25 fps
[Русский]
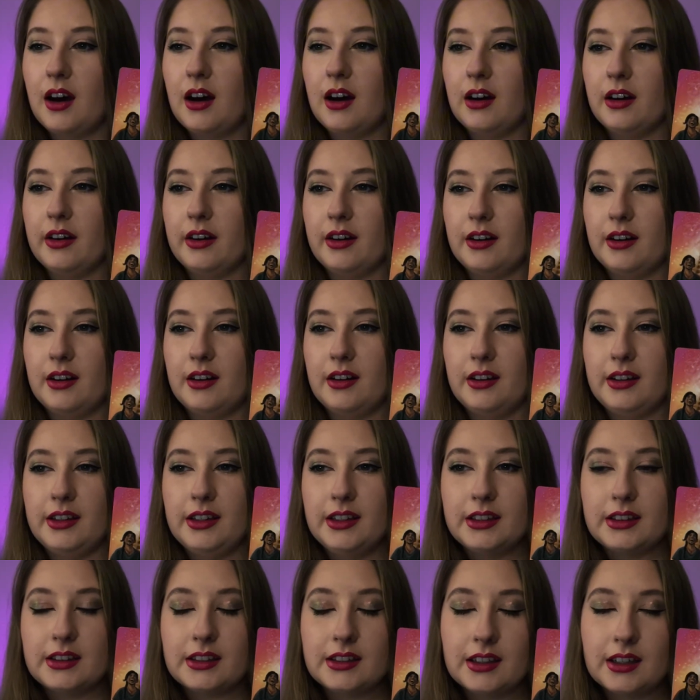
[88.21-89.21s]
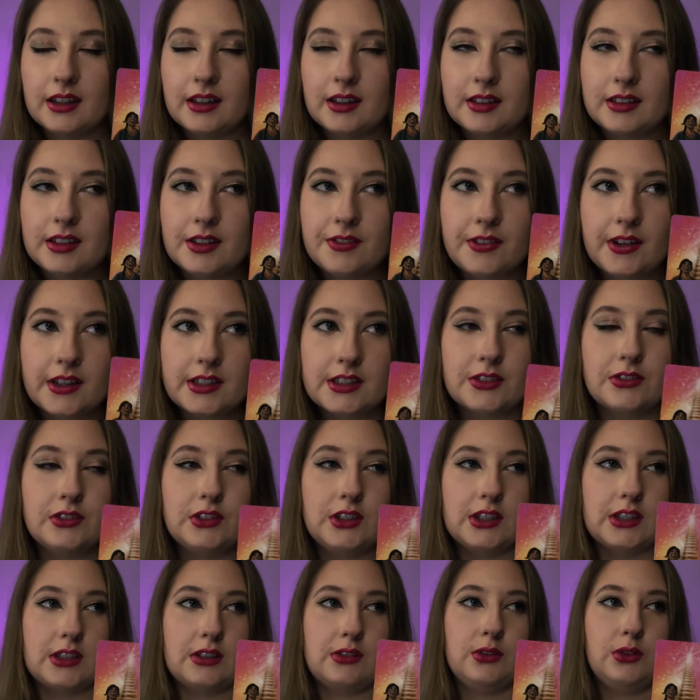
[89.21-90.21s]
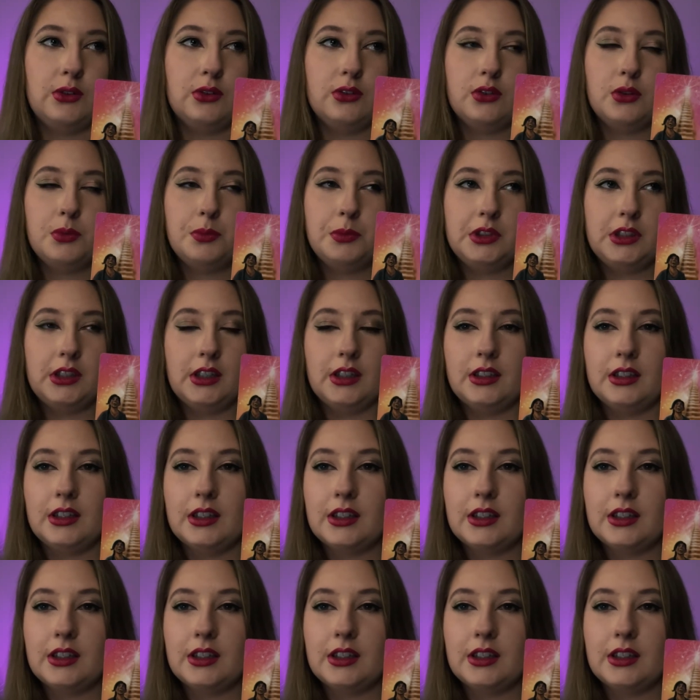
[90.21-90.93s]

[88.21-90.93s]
А, это навязывание своего мнения,